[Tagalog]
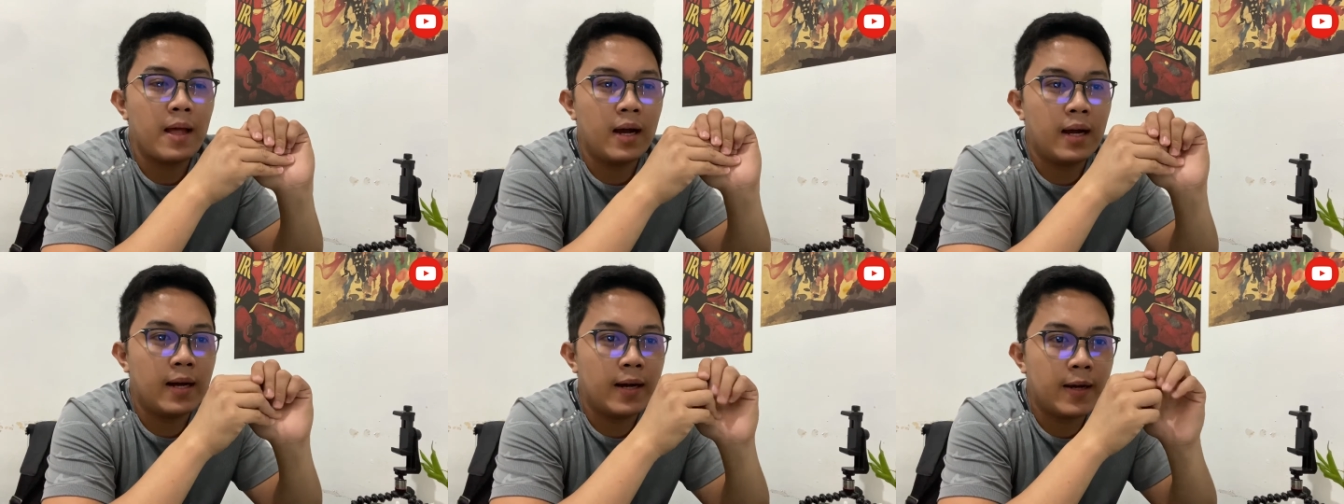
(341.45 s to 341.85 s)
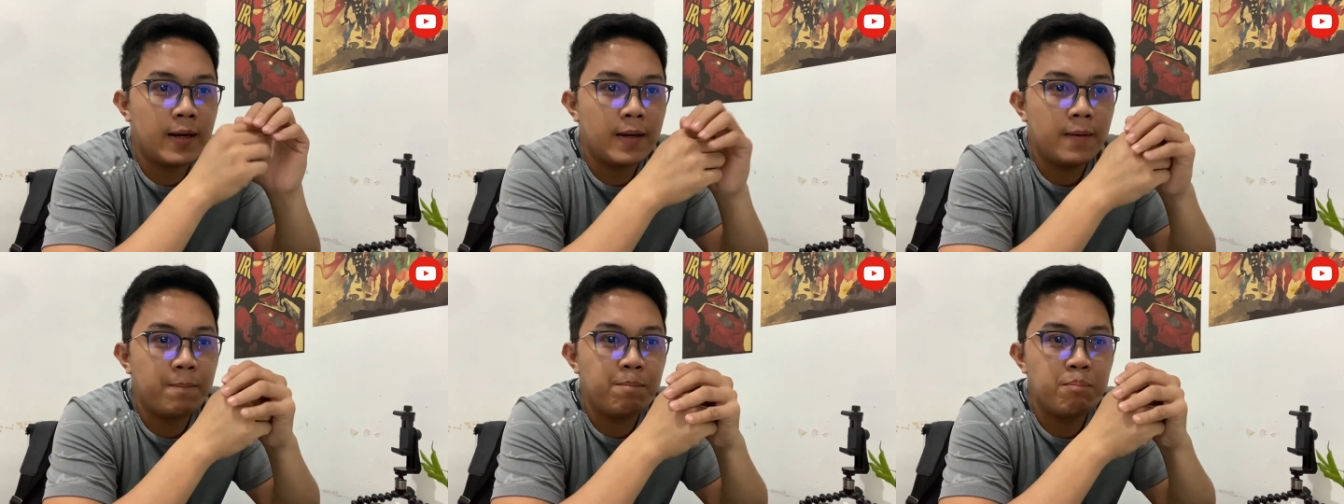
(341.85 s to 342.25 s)

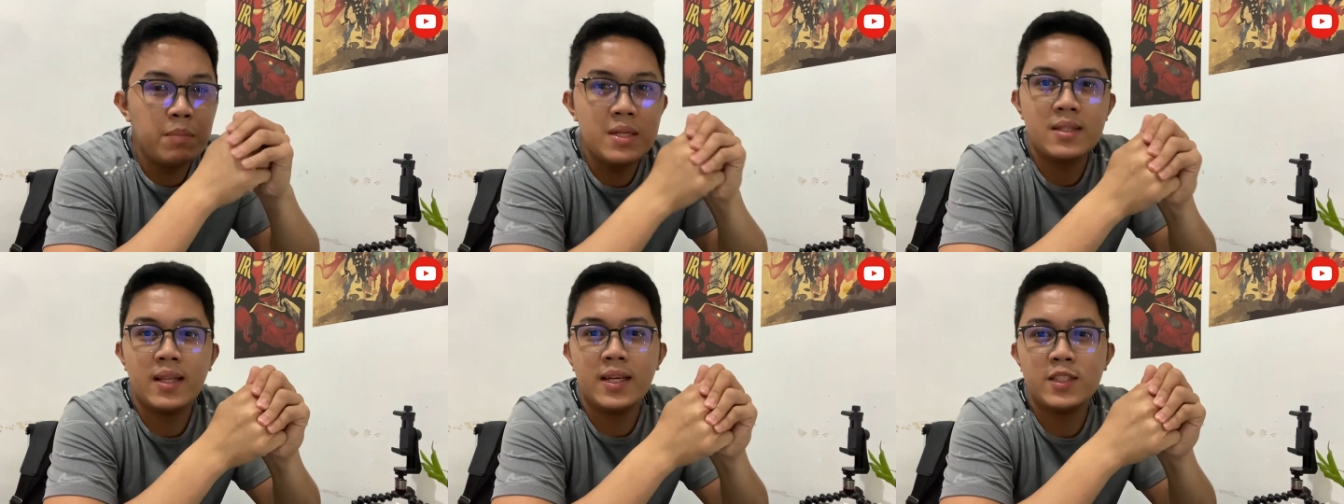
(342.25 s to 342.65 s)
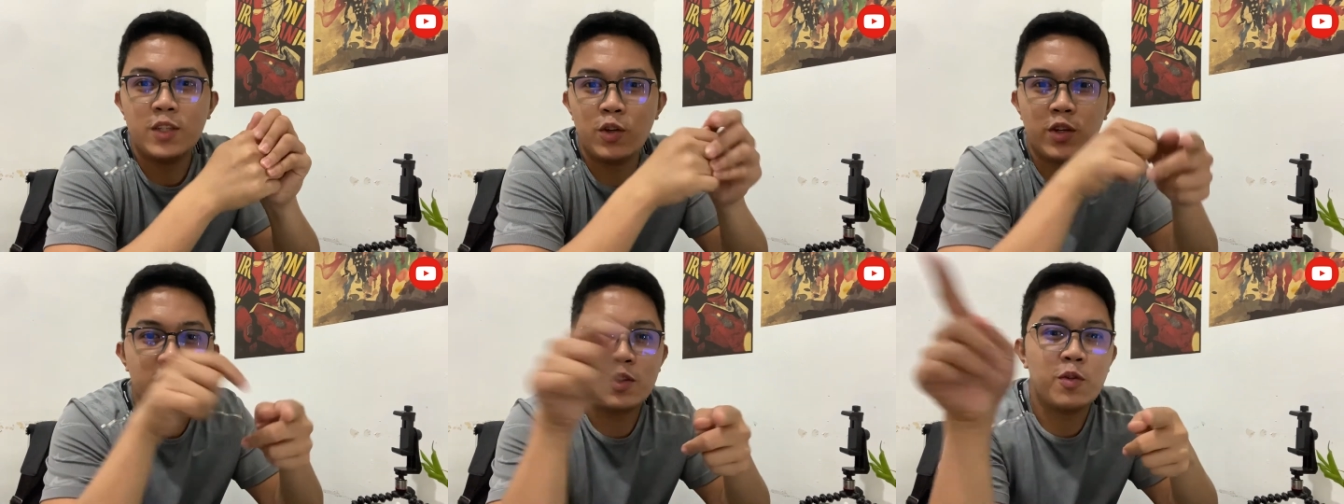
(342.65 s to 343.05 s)
uh, business
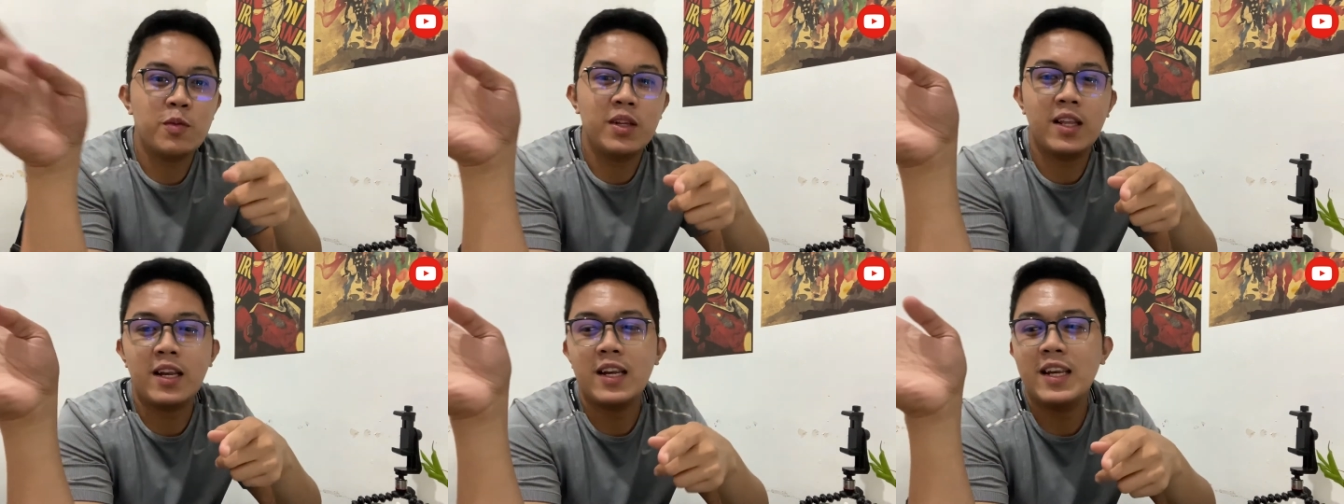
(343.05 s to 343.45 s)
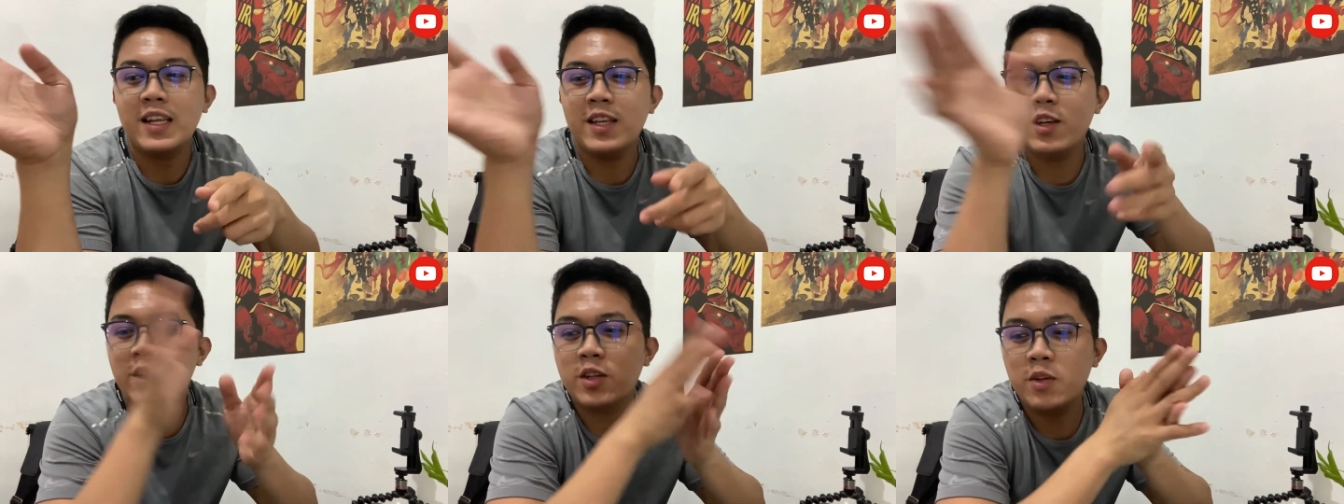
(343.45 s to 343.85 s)
yon Kung
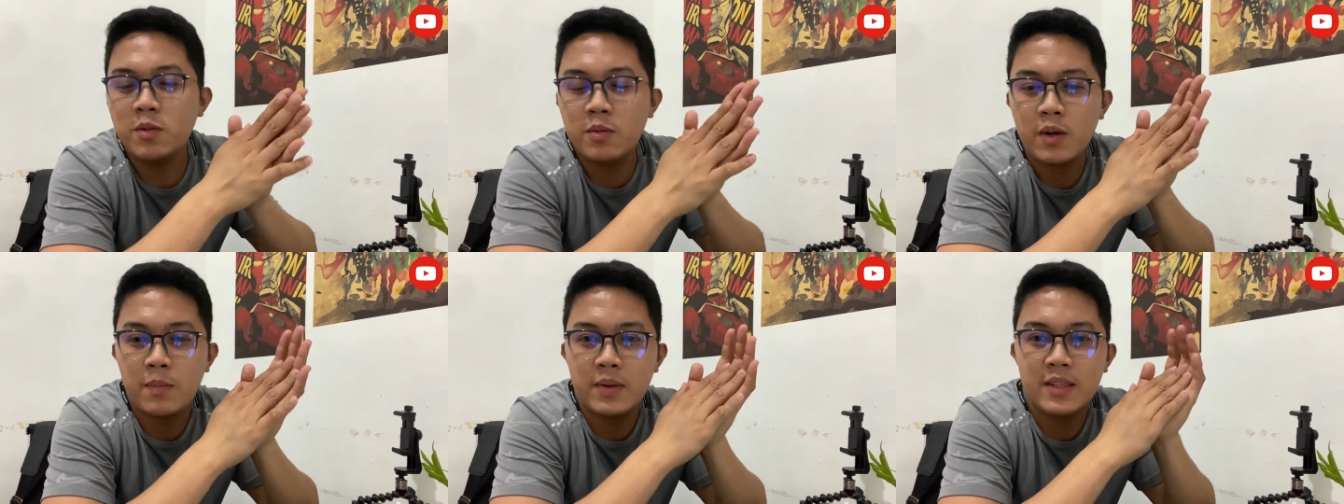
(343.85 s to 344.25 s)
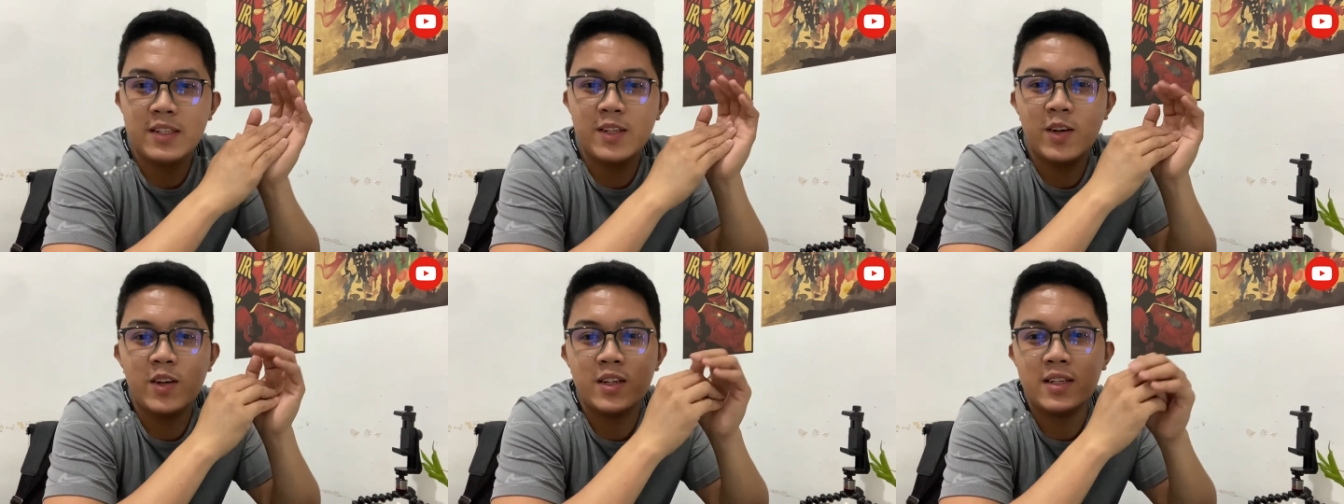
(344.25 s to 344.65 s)
narinig niya yung
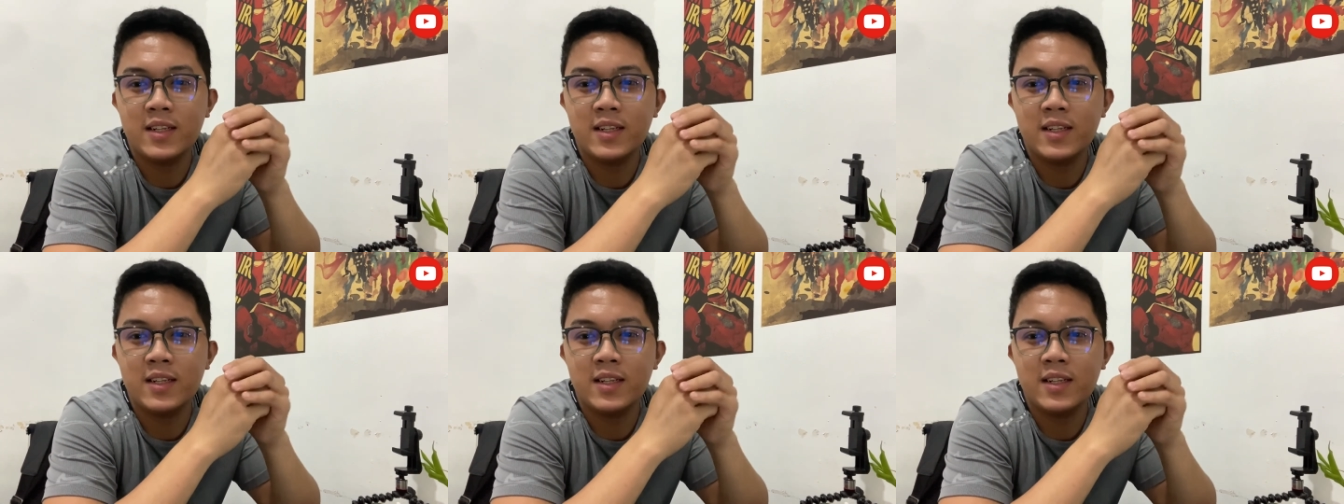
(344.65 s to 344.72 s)
kapatid ko,